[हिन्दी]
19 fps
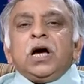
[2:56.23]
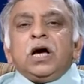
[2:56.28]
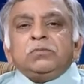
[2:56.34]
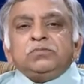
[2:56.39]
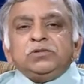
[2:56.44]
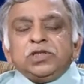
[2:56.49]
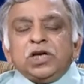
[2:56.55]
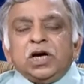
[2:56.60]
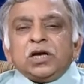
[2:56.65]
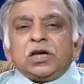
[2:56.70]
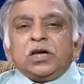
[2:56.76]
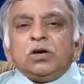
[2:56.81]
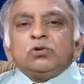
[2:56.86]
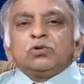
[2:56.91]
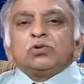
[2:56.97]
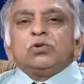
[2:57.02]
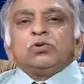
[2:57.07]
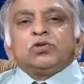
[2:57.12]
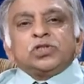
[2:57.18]
आप जाके
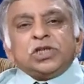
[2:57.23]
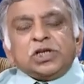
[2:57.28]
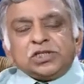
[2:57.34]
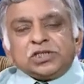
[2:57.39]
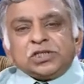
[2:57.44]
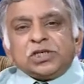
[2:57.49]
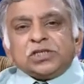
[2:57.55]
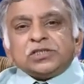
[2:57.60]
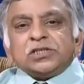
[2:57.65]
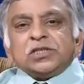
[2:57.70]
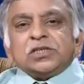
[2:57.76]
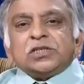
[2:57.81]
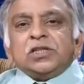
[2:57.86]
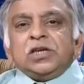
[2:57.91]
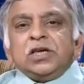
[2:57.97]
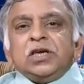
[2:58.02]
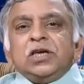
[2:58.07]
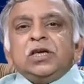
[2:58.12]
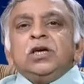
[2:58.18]
उसको सर्च कर
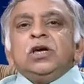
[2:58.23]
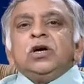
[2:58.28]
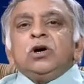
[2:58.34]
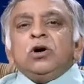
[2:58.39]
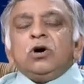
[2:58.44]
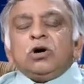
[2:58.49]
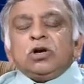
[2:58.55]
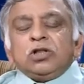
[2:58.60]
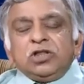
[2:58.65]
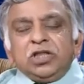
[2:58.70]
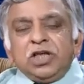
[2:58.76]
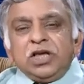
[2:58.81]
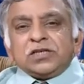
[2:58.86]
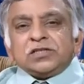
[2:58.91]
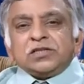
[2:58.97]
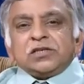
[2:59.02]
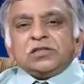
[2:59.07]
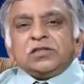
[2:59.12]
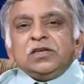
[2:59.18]
सकते हैं और
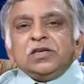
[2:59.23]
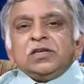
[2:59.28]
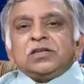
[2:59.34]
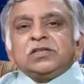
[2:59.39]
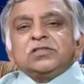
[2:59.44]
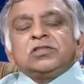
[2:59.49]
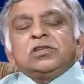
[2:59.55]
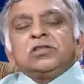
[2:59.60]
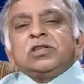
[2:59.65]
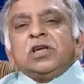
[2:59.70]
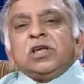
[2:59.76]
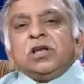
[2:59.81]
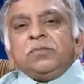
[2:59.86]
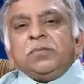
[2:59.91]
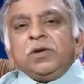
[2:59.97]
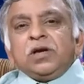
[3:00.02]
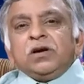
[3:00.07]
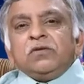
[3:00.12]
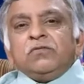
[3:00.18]
देख सकते हैं क्रिस्टल
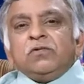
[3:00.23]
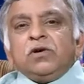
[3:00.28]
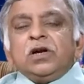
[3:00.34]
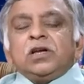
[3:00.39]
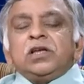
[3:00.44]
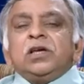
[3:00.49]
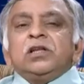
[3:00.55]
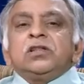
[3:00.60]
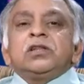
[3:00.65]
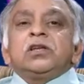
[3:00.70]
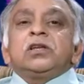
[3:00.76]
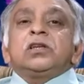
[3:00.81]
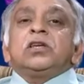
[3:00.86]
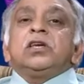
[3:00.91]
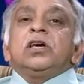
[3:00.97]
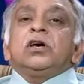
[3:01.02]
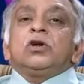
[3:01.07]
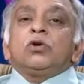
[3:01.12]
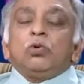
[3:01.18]
थेरेपी का वर्ल्ड के अंदर
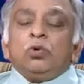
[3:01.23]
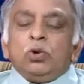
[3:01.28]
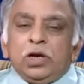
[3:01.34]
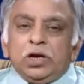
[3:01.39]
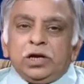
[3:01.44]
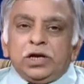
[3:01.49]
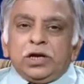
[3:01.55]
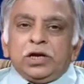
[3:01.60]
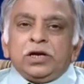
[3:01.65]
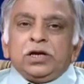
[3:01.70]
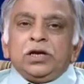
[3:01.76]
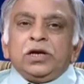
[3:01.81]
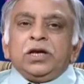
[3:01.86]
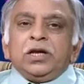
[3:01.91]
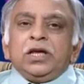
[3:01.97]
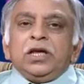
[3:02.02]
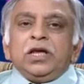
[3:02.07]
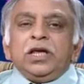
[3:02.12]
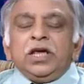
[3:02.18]
क्या रोल है
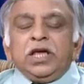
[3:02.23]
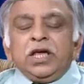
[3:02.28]
exactly.